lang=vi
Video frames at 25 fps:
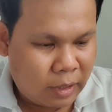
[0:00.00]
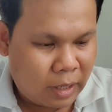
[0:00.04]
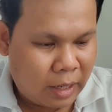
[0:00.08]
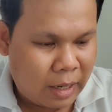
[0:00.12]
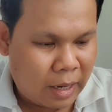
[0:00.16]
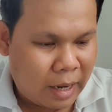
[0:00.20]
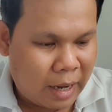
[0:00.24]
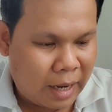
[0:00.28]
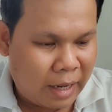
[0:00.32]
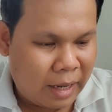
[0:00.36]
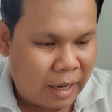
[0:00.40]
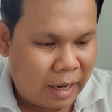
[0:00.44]

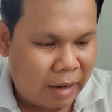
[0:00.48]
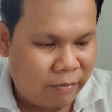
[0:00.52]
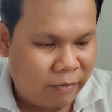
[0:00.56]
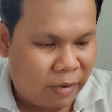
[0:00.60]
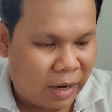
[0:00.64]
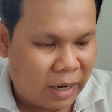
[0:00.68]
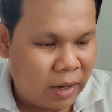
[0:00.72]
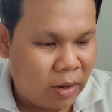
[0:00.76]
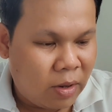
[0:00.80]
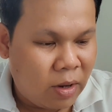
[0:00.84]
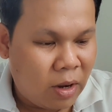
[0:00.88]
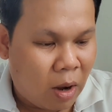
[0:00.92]
anh em
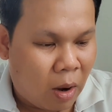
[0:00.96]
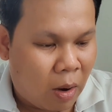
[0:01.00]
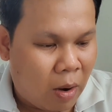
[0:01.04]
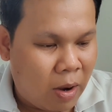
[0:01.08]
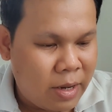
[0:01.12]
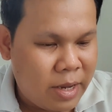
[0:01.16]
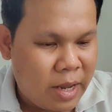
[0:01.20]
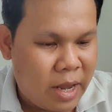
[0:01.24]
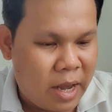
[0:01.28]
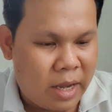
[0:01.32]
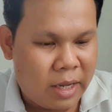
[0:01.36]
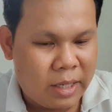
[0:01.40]
phải nói
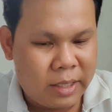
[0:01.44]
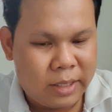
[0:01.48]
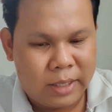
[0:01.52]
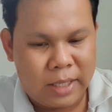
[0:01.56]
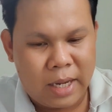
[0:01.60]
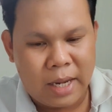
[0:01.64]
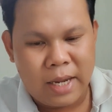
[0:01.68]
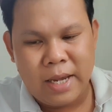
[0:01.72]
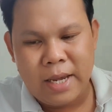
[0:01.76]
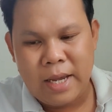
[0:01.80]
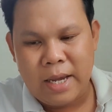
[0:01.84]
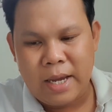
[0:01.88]
rõ nha
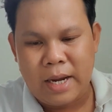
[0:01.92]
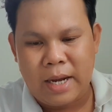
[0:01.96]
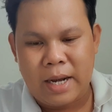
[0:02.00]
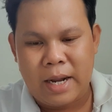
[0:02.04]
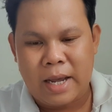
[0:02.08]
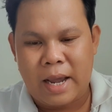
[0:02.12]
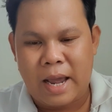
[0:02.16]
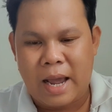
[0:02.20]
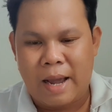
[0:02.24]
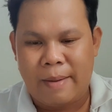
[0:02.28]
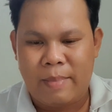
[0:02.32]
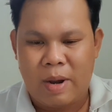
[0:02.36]
xi si hay là
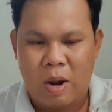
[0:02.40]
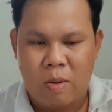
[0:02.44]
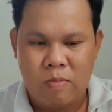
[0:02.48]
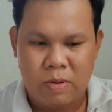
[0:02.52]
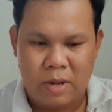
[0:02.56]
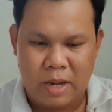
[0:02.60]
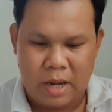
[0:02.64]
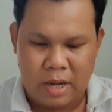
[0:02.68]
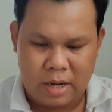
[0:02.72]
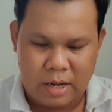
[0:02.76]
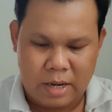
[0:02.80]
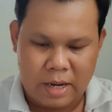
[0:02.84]
gam móc
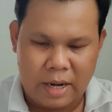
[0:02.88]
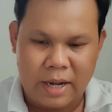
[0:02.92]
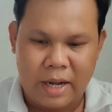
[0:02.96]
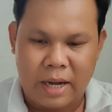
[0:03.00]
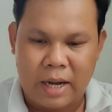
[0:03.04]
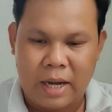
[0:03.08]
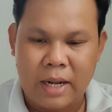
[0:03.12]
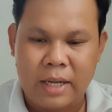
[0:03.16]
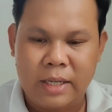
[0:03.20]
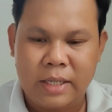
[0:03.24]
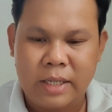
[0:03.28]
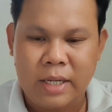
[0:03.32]
nha cái
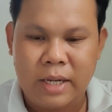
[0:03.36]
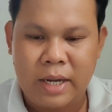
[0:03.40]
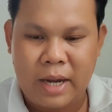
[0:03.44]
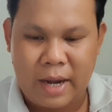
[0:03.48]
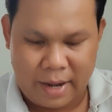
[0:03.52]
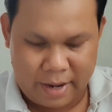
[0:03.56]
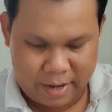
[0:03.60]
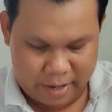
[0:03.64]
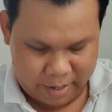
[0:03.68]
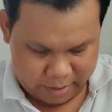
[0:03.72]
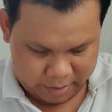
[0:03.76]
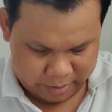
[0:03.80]
này là xi si
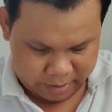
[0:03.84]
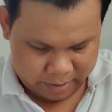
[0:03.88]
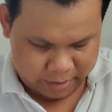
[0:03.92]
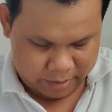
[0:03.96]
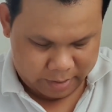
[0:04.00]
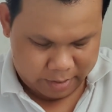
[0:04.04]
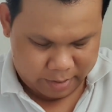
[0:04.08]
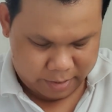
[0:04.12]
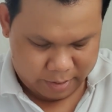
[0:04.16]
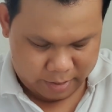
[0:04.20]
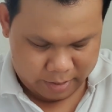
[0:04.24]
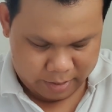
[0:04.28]
ken
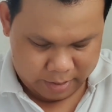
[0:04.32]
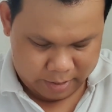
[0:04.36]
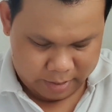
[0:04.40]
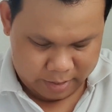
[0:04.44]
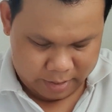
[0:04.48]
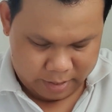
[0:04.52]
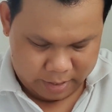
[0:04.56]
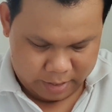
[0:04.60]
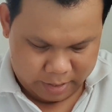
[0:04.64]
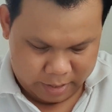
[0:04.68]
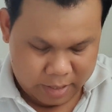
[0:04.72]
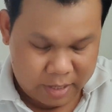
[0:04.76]

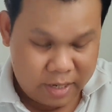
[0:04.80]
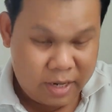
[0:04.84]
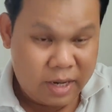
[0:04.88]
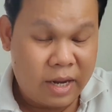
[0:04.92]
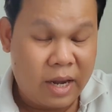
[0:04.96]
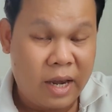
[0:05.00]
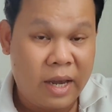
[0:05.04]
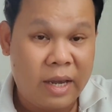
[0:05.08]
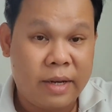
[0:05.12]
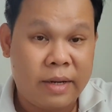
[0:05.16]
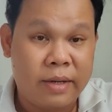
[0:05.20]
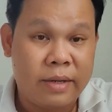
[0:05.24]
xi
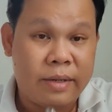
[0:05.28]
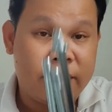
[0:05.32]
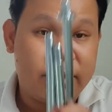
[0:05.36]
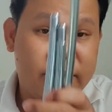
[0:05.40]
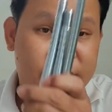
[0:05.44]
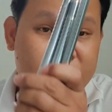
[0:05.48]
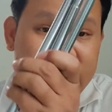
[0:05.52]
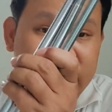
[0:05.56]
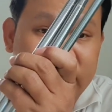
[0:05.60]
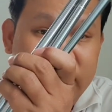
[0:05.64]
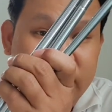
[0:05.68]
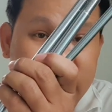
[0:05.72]
kem
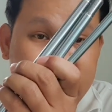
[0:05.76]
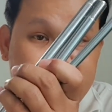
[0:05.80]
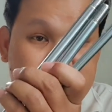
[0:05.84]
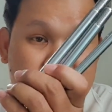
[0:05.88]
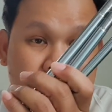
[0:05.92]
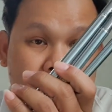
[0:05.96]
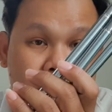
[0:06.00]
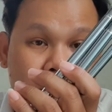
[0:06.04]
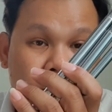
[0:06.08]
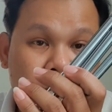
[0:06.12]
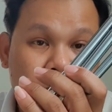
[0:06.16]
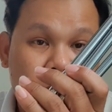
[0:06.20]

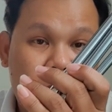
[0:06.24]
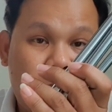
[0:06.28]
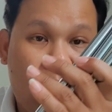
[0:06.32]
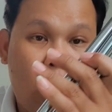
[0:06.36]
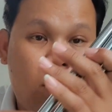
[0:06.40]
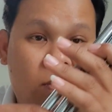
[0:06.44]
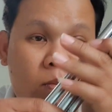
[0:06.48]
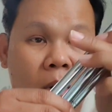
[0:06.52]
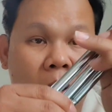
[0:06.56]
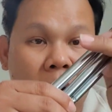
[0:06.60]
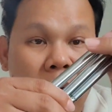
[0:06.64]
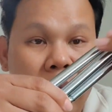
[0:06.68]

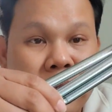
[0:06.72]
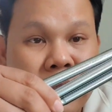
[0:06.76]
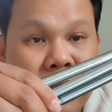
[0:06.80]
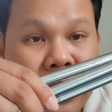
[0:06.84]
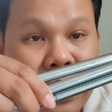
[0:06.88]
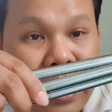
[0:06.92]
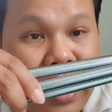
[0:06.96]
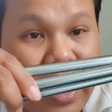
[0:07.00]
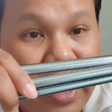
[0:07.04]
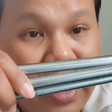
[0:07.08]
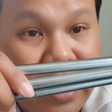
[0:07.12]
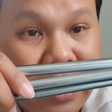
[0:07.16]
toàn bộ là xi
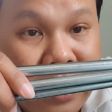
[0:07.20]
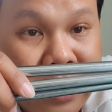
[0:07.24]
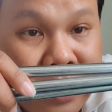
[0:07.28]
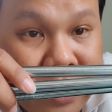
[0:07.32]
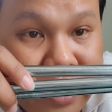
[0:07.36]
kem